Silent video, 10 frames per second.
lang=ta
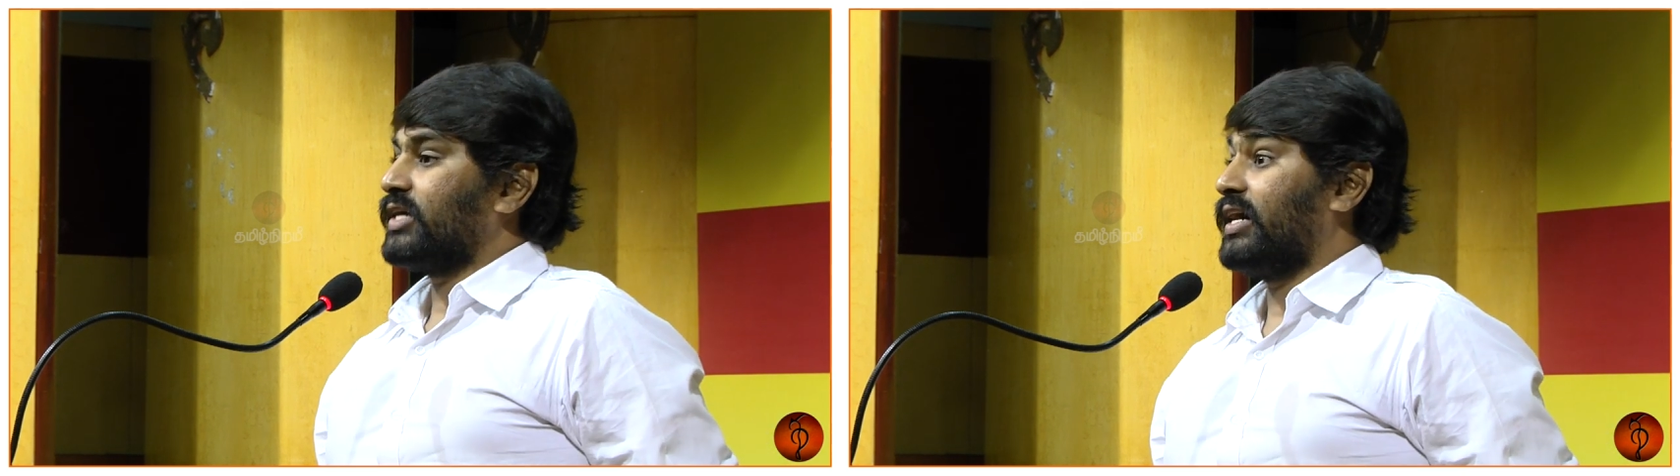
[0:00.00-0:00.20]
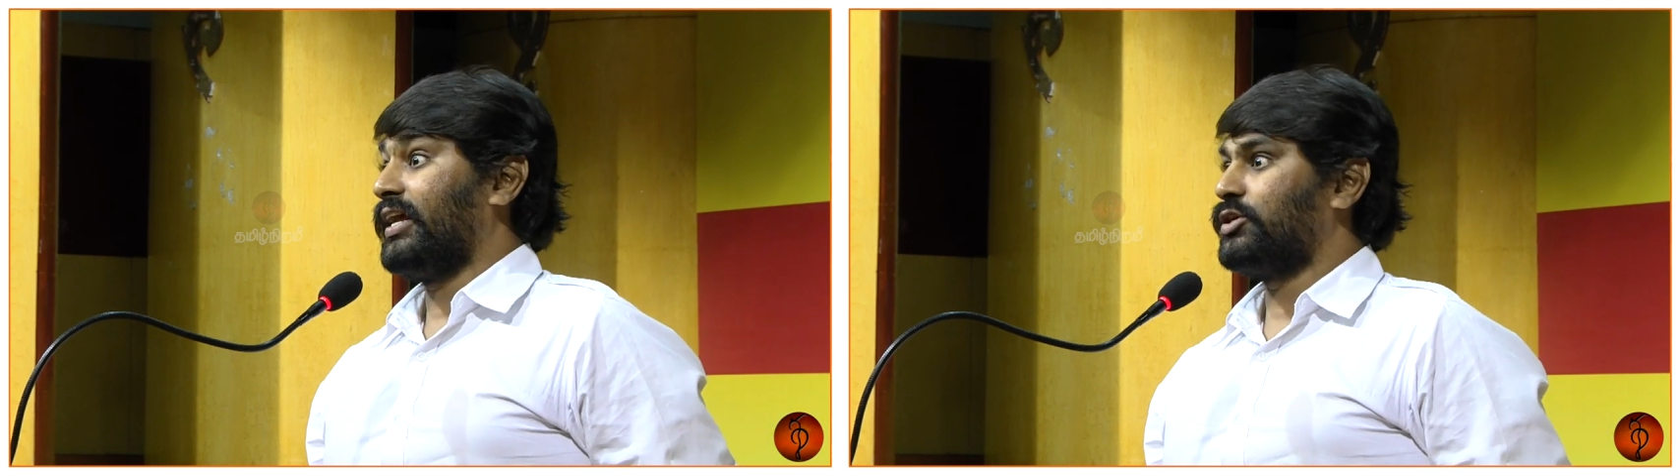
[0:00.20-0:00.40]

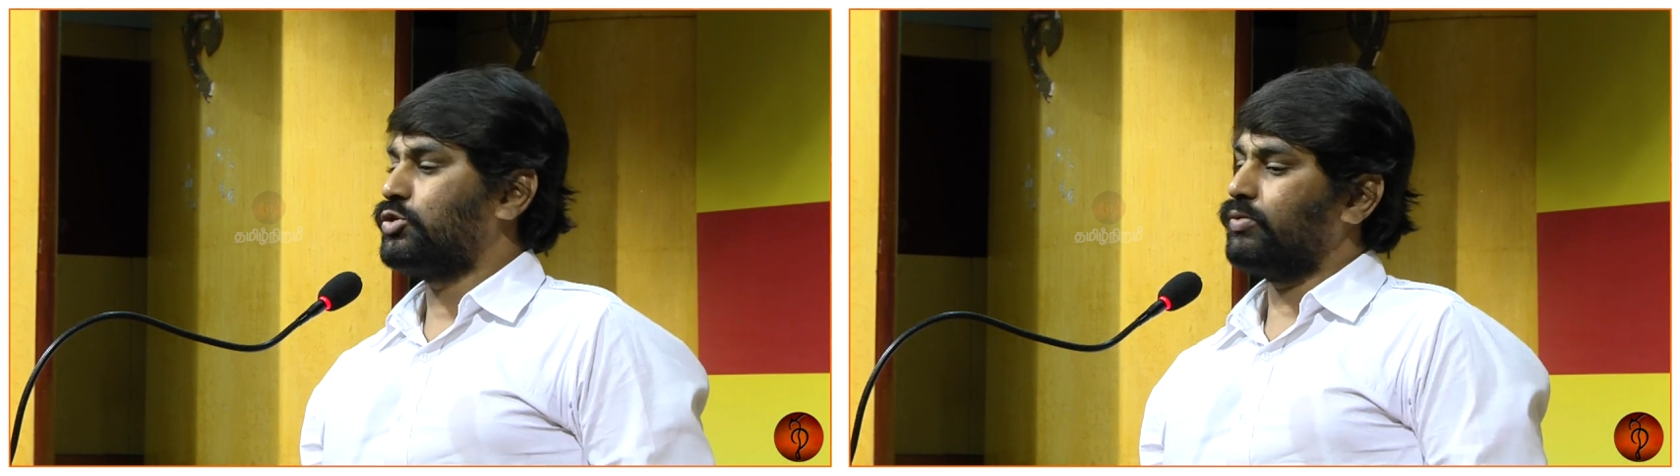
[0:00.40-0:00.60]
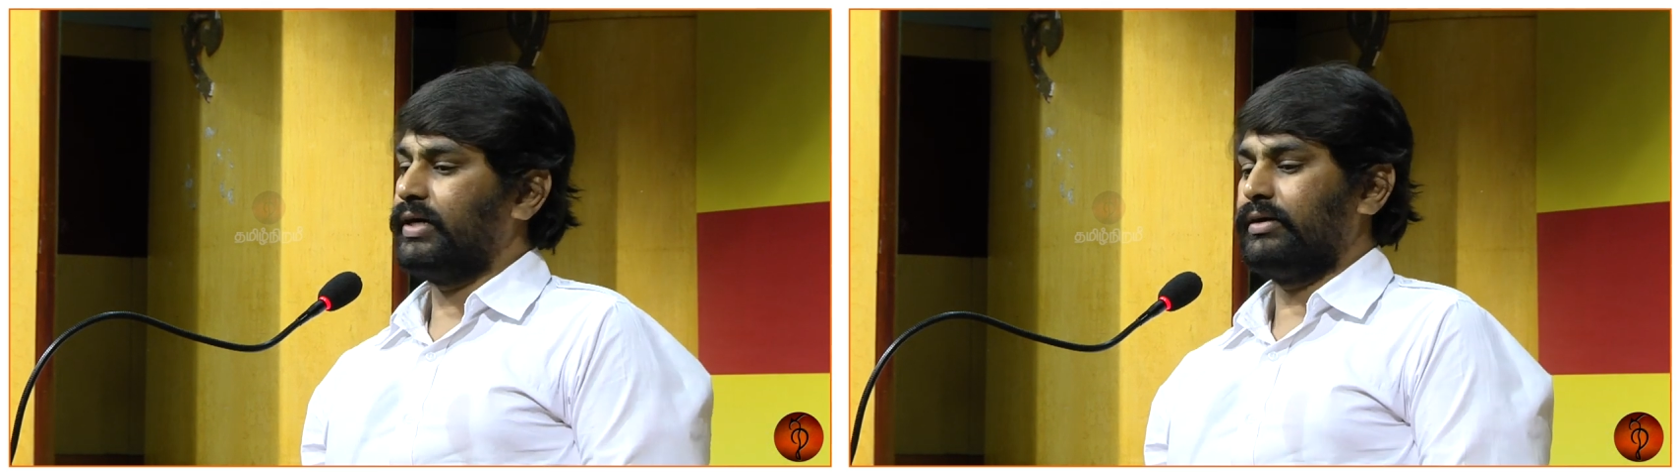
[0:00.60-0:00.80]

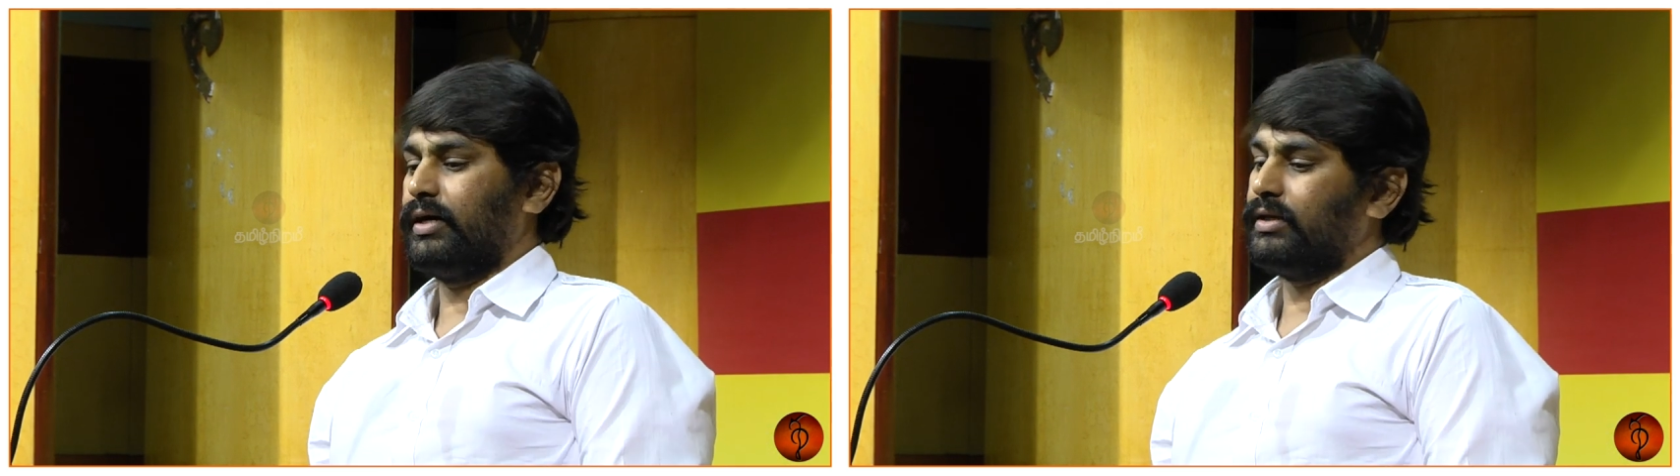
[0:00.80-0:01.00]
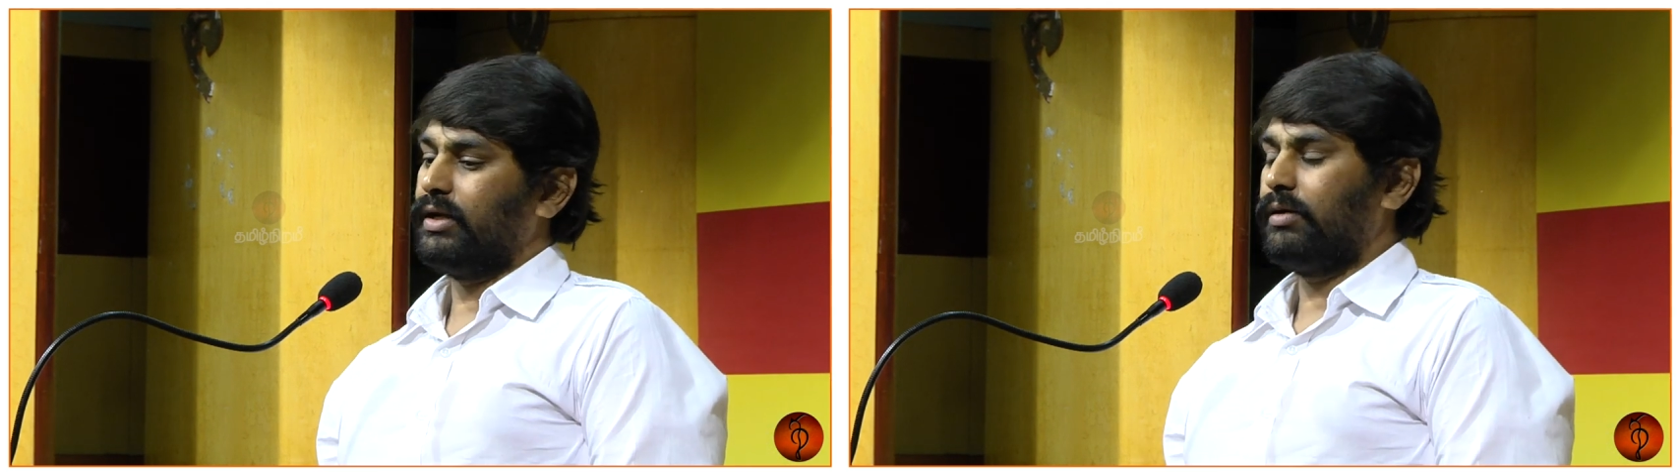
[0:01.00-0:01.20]
கலைச்சுவை
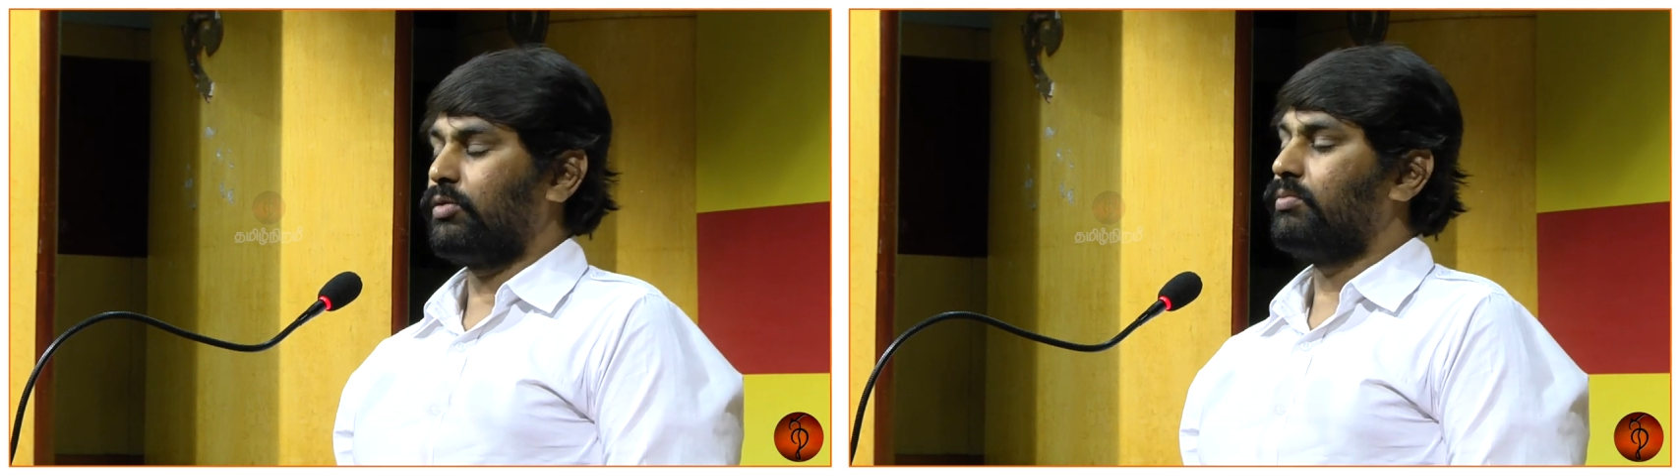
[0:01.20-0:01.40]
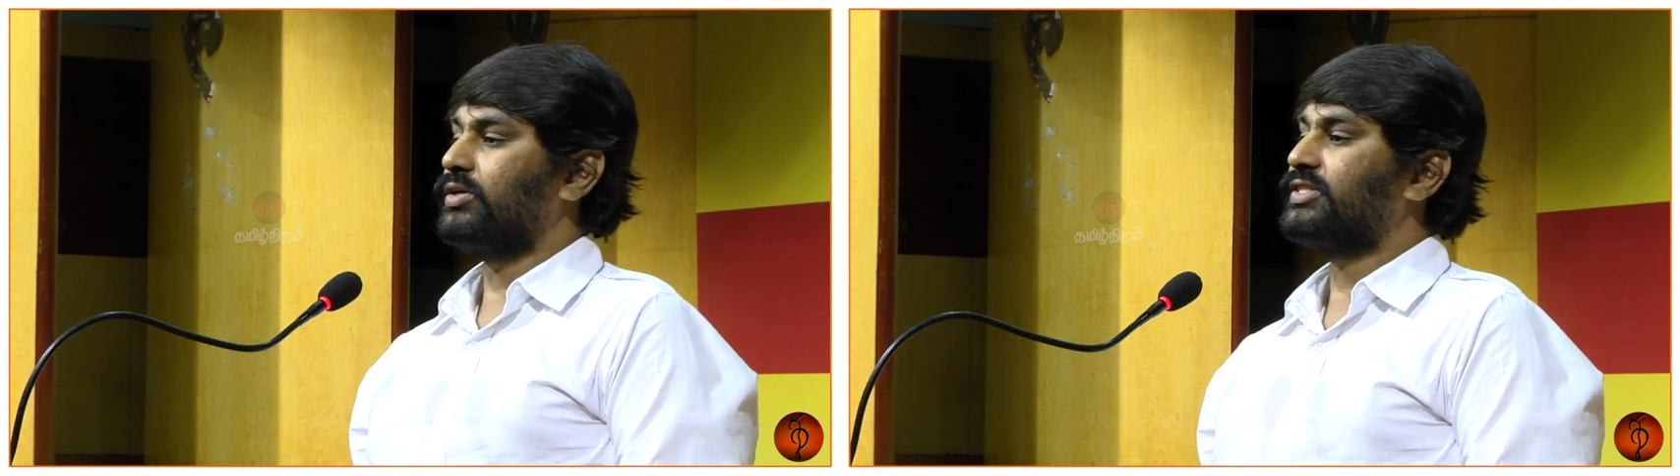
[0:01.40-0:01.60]
அதெல்லாம்
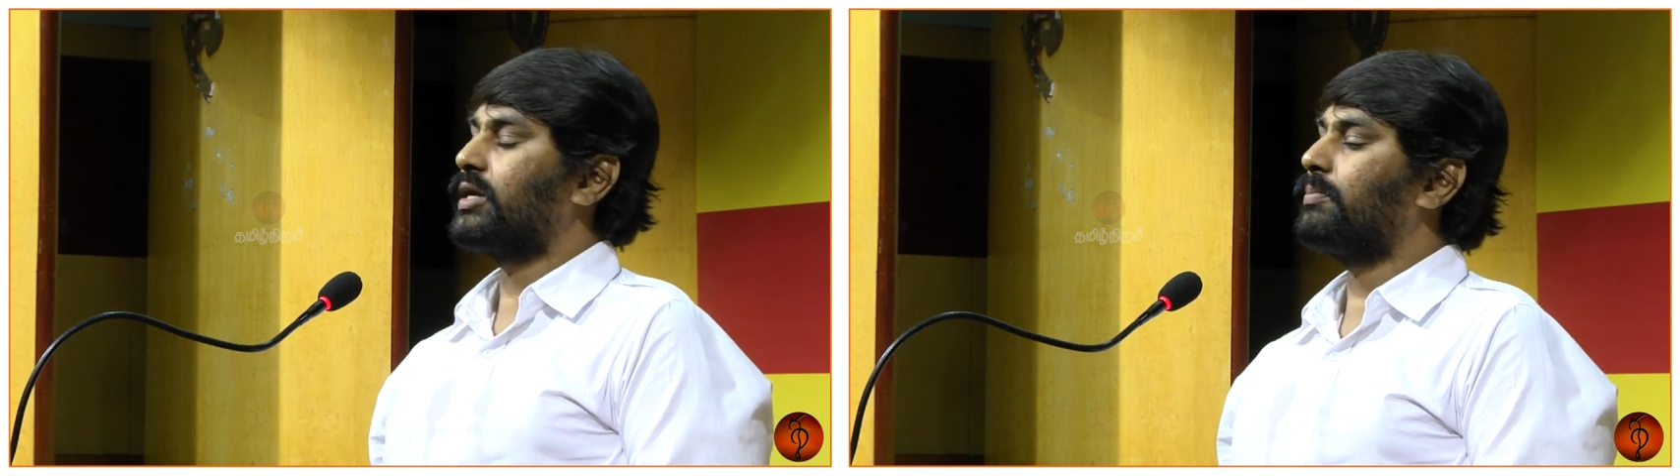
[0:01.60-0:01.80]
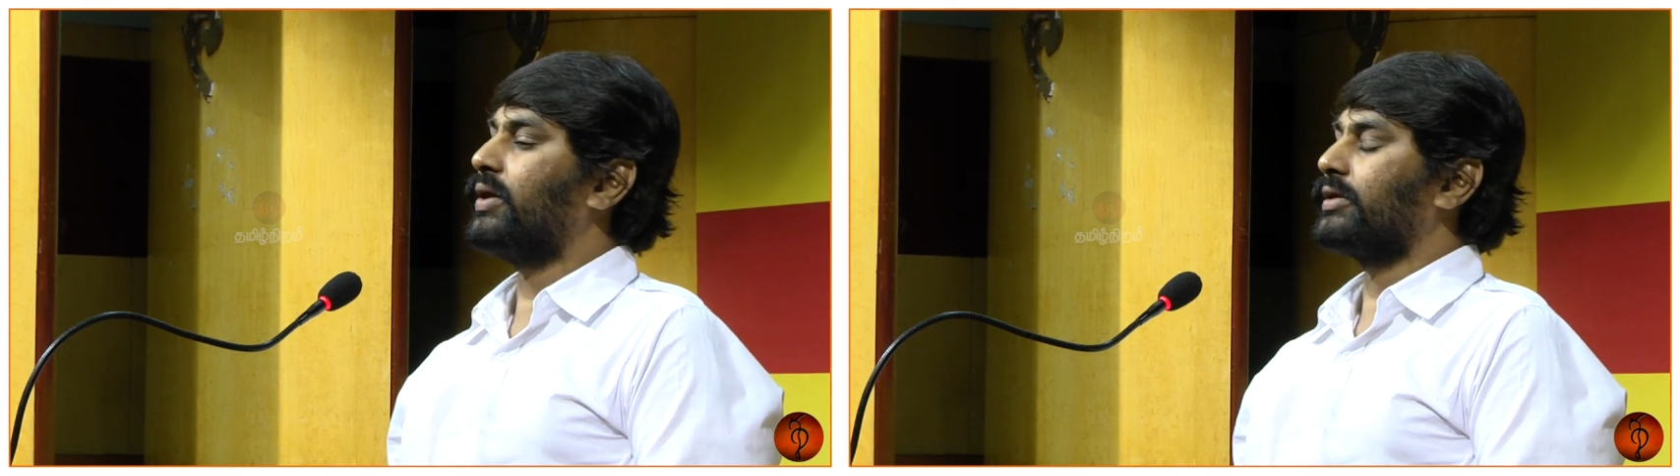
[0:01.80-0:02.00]
ரொம்ப
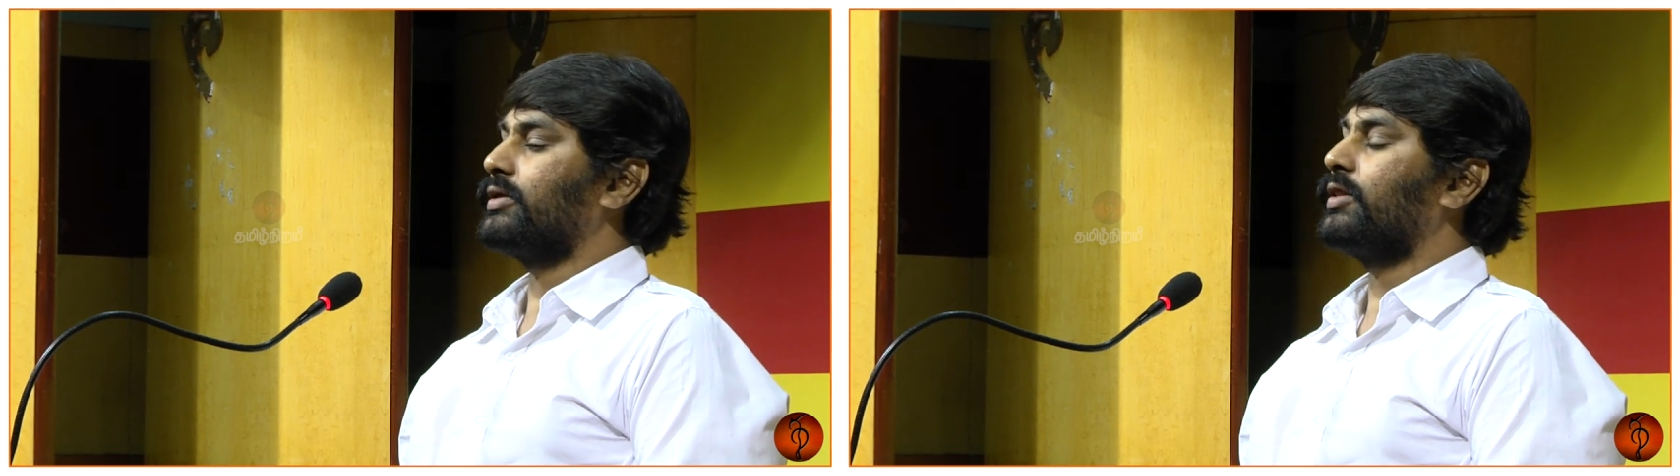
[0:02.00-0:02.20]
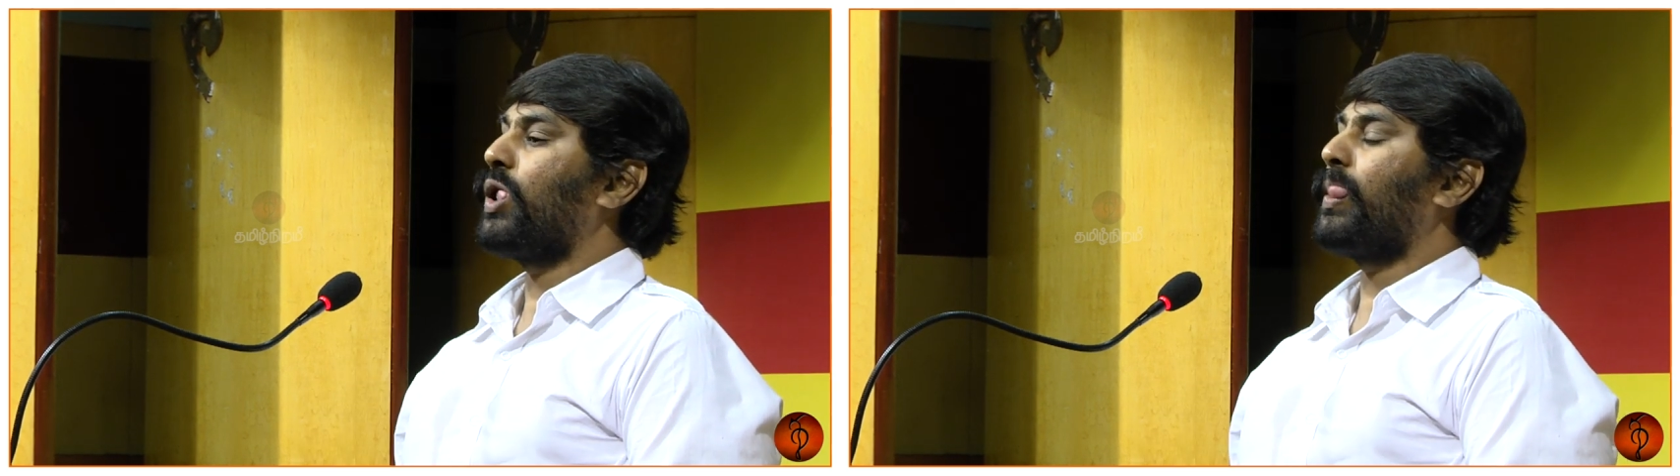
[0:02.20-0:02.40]
சிறப்பாக
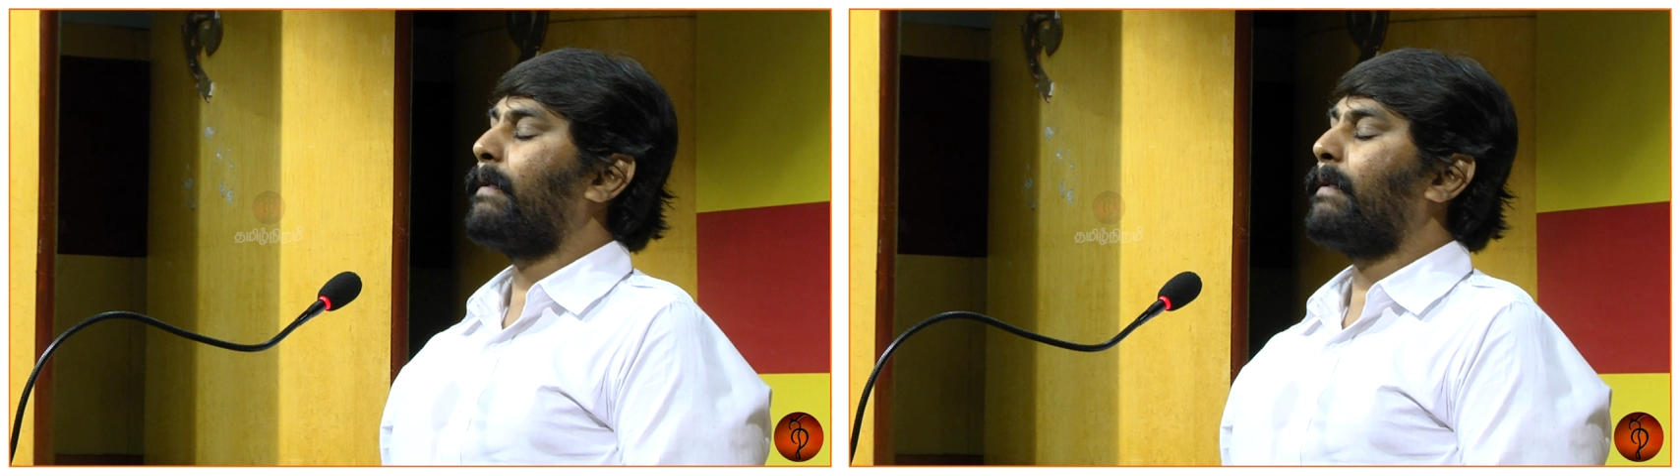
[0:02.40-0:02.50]
இருந்தது